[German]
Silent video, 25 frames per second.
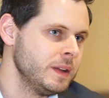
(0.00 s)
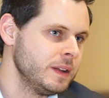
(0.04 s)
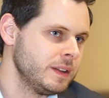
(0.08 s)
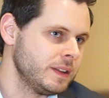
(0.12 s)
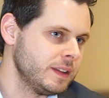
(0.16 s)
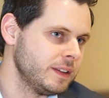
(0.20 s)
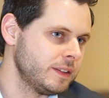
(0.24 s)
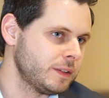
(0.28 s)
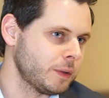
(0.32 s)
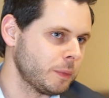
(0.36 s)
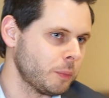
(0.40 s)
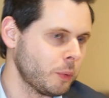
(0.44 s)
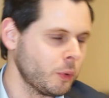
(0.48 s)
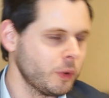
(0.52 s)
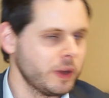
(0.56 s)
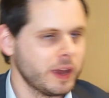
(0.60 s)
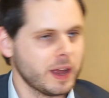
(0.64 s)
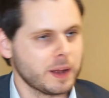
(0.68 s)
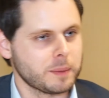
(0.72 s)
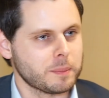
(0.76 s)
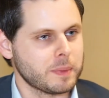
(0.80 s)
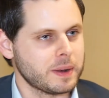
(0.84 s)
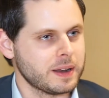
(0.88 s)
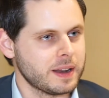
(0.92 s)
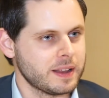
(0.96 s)

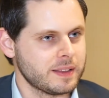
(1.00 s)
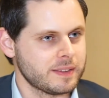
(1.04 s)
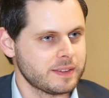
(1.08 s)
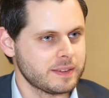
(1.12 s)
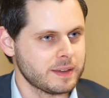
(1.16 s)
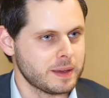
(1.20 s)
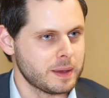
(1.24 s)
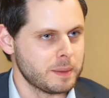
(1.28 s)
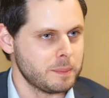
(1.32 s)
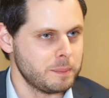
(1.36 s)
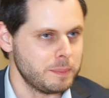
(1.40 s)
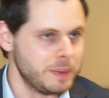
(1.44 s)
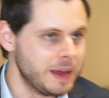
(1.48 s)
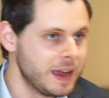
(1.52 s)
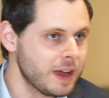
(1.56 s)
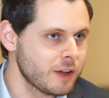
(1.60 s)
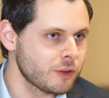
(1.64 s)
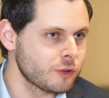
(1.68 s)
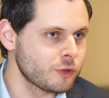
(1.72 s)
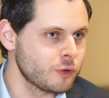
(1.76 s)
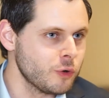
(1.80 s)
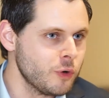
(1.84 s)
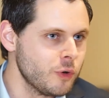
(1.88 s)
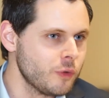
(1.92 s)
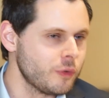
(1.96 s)
Distribuiert man jetzt äh,
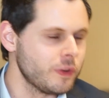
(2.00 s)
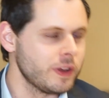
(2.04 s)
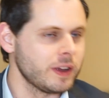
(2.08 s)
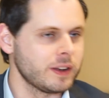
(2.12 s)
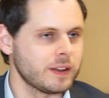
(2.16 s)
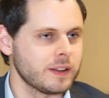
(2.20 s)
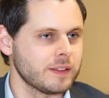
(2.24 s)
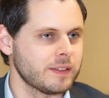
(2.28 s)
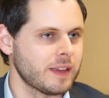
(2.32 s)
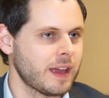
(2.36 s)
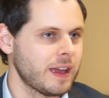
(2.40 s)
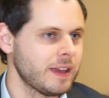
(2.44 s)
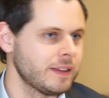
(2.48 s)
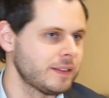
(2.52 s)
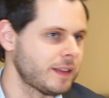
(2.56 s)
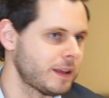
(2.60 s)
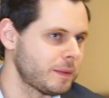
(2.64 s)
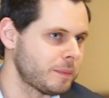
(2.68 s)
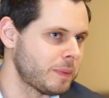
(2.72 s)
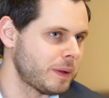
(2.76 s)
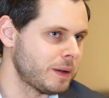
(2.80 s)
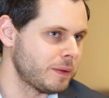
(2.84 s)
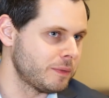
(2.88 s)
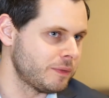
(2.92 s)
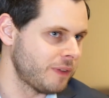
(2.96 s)
mehrstufig, das heißt,
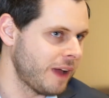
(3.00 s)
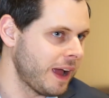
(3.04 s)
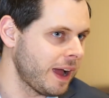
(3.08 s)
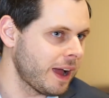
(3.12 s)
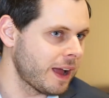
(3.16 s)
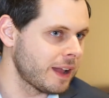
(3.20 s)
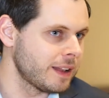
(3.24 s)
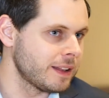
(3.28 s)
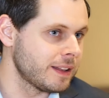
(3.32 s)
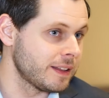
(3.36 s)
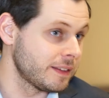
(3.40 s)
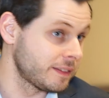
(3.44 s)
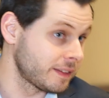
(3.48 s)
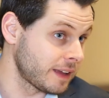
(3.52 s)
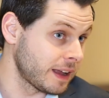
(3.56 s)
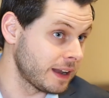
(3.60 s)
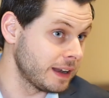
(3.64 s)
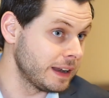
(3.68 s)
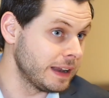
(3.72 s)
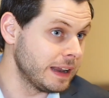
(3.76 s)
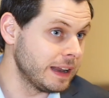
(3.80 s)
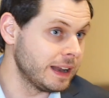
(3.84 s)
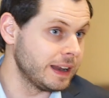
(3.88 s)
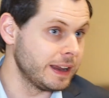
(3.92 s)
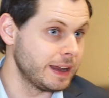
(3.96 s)
hat man
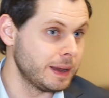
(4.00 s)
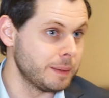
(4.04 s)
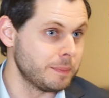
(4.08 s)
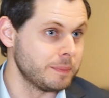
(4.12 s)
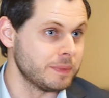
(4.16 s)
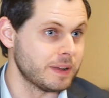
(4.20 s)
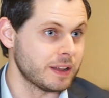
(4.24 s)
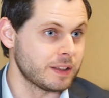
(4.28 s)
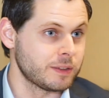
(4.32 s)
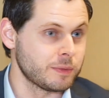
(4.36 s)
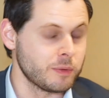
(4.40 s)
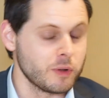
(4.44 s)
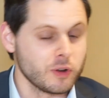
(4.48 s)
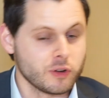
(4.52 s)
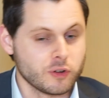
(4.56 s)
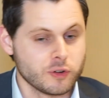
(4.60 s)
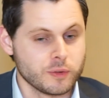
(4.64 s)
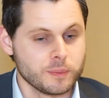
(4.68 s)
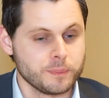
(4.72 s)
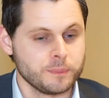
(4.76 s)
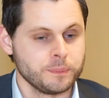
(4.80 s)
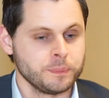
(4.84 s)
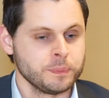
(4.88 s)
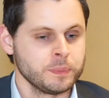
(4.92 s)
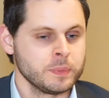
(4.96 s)
Fachhandelskanäle eben
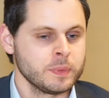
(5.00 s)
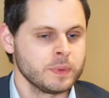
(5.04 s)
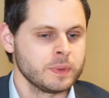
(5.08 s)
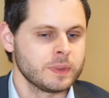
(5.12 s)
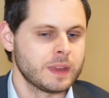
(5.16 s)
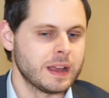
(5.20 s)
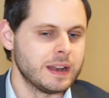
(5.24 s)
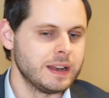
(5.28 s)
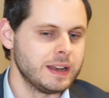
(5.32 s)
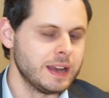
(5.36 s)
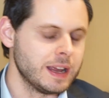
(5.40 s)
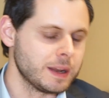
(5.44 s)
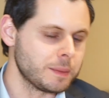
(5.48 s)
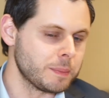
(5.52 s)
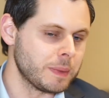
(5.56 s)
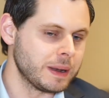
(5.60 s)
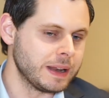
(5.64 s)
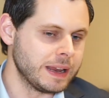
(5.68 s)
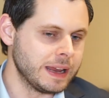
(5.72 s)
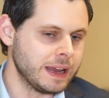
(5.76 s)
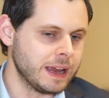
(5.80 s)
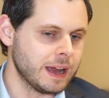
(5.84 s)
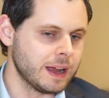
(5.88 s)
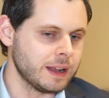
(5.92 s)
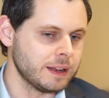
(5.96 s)
dazwischen, tendiert man
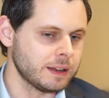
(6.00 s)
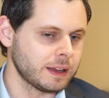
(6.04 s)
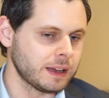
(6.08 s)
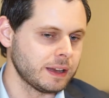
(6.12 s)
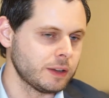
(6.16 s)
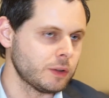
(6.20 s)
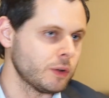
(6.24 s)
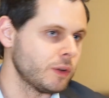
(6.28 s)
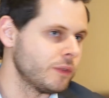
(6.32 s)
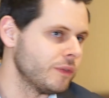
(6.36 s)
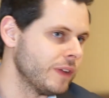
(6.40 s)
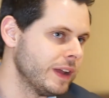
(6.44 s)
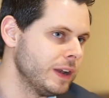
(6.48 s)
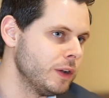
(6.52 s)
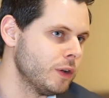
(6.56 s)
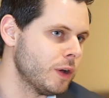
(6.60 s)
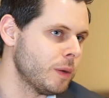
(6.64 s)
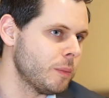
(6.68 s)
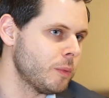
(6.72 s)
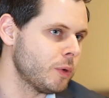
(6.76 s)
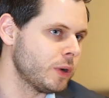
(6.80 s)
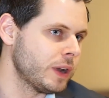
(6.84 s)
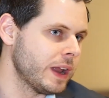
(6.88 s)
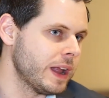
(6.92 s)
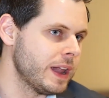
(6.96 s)
eher in Richtung
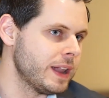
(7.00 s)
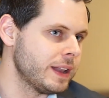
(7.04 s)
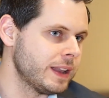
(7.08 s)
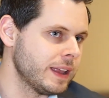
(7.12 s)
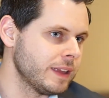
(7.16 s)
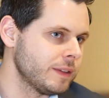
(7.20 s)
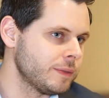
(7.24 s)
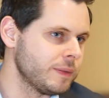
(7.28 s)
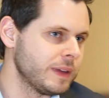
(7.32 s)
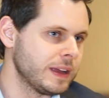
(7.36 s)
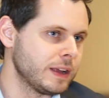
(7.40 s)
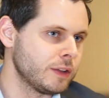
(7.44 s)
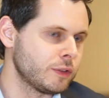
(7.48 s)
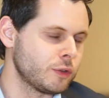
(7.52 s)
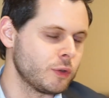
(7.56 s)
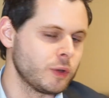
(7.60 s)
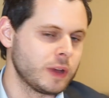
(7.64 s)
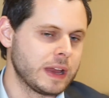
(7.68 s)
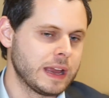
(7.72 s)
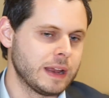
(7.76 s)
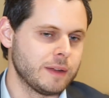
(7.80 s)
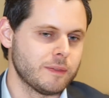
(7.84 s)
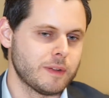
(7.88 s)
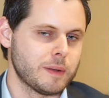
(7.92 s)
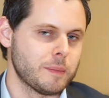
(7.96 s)
Vendor-Modell deswegen zu
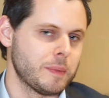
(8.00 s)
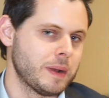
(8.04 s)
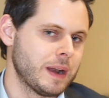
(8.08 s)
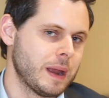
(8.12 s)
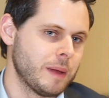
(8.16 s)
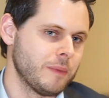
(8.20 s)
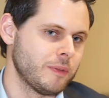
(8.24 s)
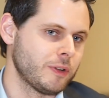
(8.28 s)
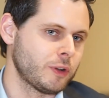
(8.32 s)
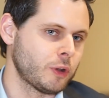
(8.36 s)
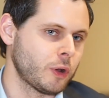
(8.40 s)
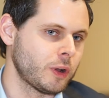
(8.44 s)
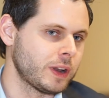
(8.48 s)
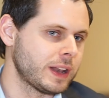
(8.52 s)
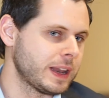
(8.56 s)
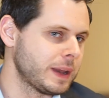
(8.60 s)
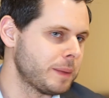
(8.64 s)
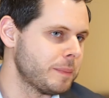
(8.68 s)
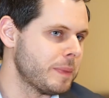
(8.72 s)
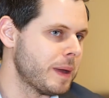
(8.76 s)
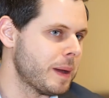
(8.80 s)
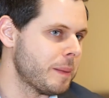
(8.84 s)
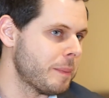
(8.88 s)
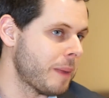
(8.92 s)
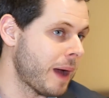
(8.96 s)
gehen, weil man einfach deutlich
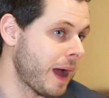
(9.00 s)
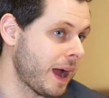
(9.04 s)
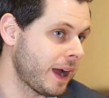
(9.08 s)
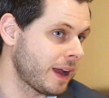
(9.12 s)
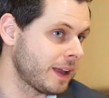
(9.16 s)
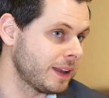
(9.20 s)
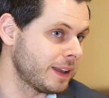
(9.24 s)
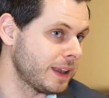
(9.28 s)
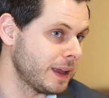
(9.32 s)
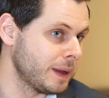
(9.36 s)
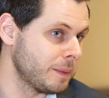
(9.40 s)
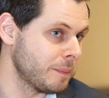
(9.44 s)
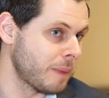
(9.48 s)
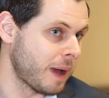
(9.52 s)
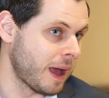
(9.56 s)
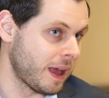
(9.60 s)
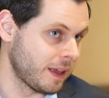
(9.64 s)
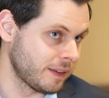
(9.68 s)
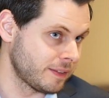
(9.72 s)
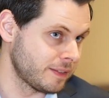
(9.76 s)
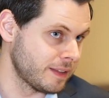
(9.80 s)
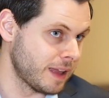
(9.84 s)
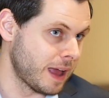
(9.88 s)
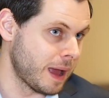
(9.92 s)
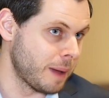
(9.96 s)
mehr
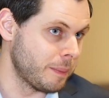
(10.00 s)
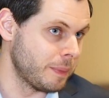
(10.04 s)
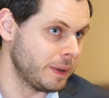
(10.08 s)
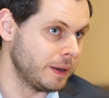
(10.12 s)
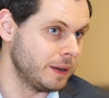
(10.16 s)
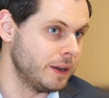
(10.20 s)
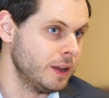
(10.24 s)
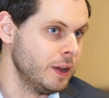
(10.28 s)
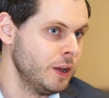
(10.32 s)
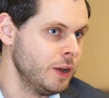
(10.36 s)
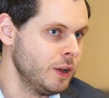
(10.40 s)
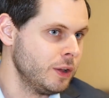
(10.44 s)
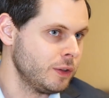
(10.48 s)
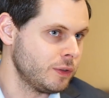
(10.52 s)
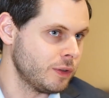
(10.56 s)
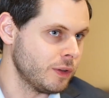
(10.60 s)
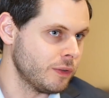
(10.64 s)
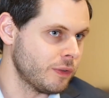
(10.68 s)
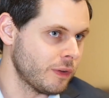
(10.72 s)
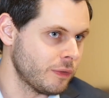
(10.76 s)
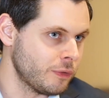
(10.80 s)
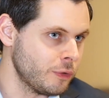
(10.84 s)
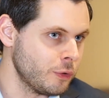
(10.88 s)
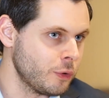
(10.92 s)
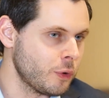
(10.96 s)
Marketingmaßnahmen zur
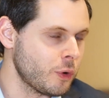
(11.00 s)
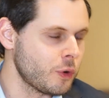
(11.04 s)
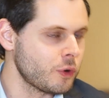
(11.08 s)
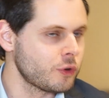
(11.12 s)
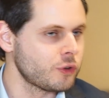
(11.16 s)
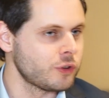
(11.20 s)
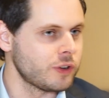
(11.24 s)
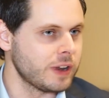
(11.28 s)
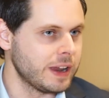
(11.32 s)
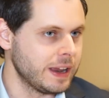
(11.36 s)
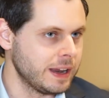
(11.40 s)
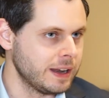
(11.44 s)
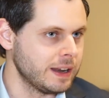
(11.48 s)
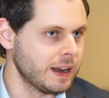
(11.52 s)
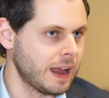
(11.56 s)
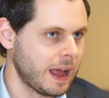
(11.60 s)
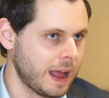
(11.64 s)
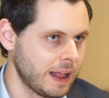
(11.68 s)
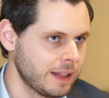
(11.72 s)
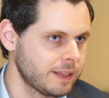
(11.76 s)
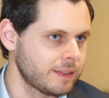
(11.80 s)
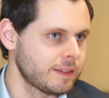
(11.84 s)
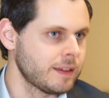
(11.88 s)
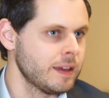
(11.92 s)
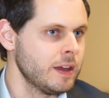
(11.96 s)
Verfügung stehen
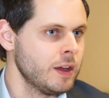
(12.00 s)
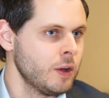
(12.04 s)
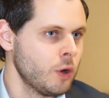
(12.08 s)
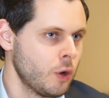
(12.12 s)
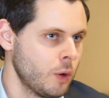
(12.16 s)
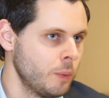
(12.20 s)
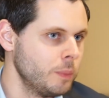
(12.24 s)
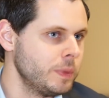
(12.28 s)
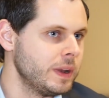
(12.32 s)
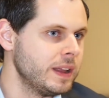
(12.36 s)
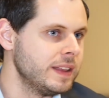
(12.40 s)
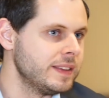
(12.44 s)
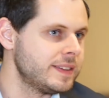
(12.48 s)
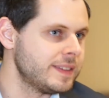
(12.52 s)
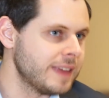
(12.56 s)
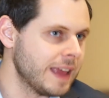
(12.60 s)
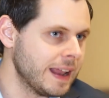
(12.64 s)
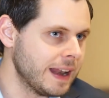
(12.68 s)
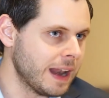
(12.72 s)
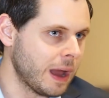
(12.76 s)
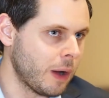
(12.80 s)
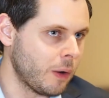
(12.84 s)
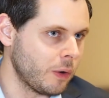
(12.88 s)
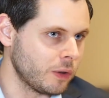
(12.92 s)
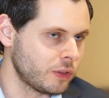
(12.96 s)
hat, um den
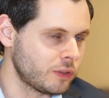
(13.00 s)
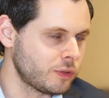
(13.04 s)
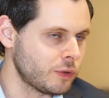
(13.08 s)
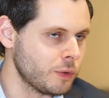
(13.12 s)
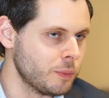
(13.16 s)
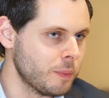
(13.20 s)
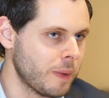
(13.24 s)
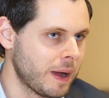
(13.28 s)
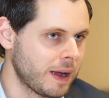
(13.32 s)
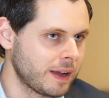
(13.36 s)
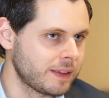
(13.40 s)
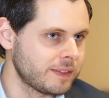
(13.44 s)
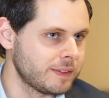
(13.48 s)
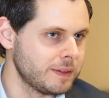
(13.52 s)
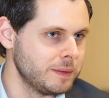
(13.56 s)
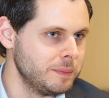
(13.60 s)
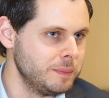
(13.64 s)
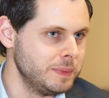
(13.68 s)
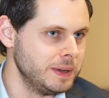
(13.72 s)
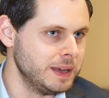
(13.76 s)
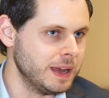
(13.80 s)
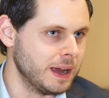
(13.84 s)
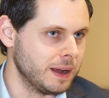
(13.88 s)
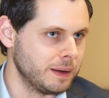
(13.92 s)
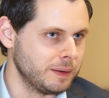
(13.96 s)
Sellout zu
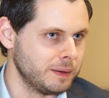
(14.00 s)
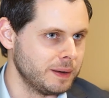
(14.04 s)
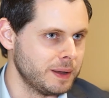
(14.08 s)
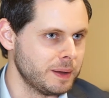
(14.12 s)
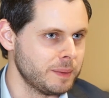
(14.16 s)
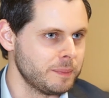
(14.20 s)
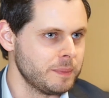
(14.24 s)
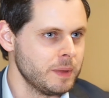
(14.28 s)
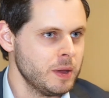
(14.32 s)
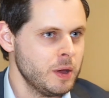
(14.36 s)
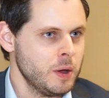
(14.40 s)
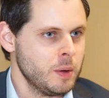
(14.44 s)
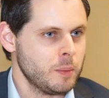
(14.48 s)
maximieren. Ne?